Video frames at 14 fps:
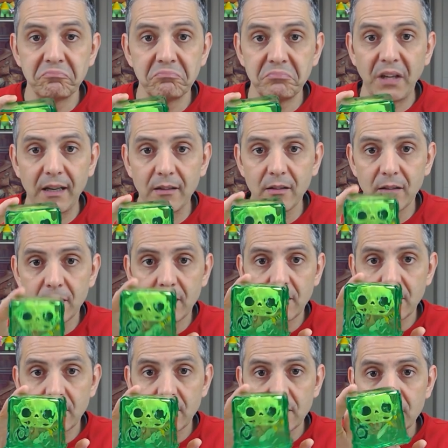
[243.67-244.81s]
bien.
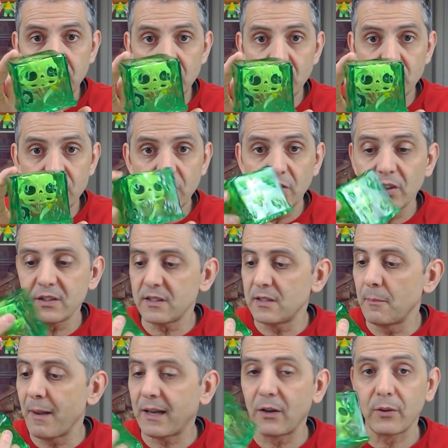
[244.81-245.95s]
Ya os digo, yo creo que este es el
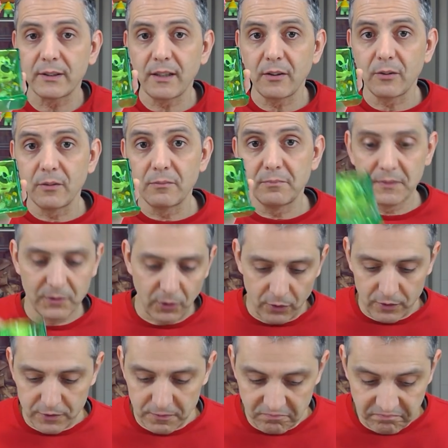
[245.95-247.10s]
más caro que tengo de
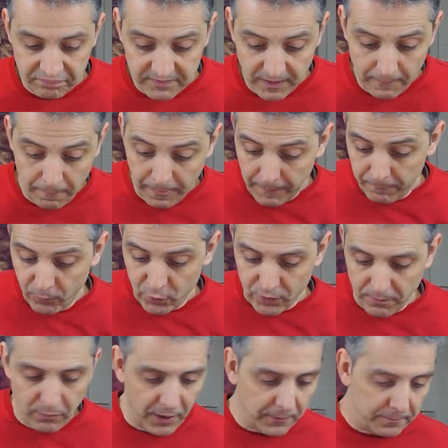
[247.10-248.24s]
todos.
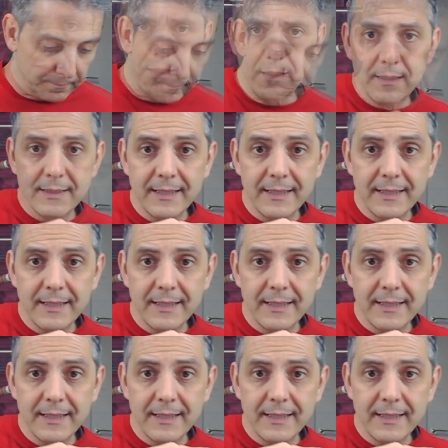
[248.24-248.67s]
Bueno, el